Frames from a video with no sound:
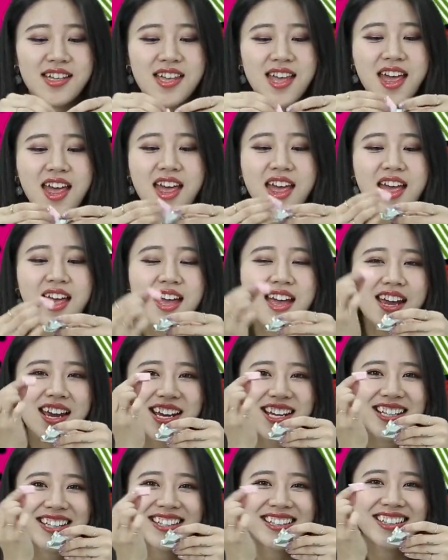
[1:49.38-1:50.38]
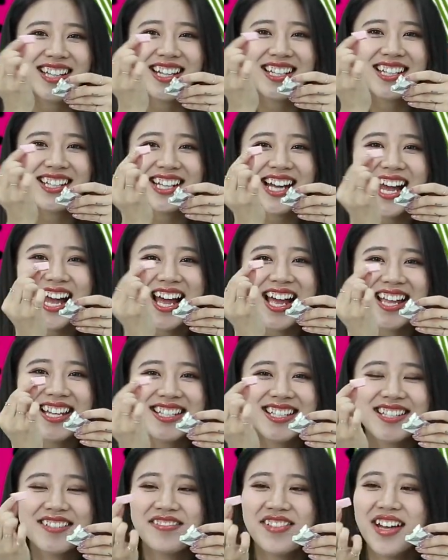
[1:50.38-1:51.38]
耶，大家看
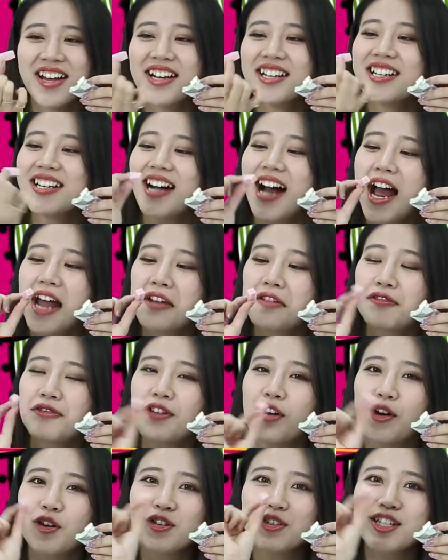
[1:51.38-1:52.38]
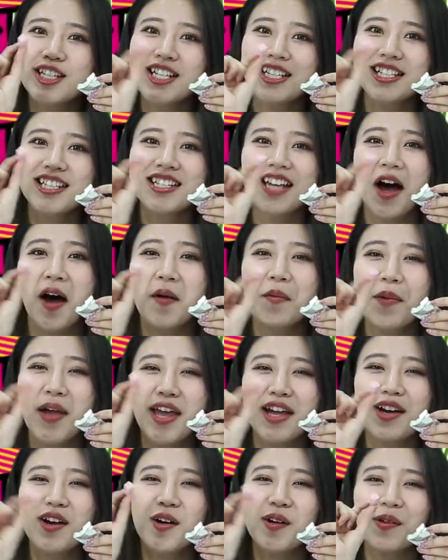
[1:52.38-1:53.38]
是非常可爱的粉红色的草
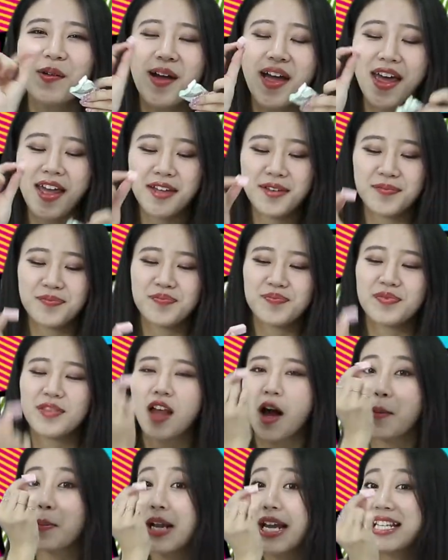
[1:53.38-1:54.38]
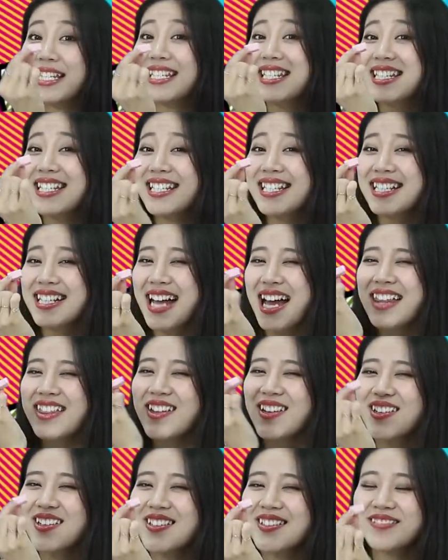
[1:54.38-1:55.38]
莓口味，好，我们来吃吃看
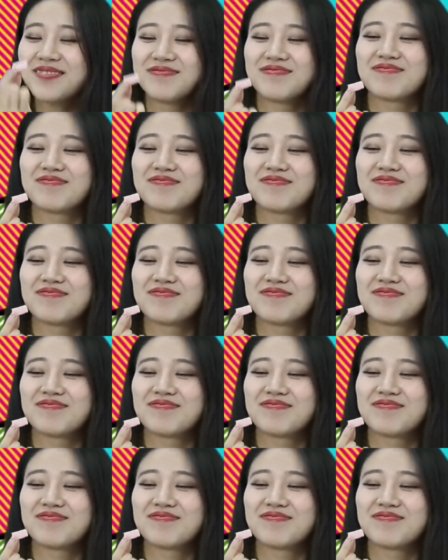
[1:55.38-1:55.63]
哦。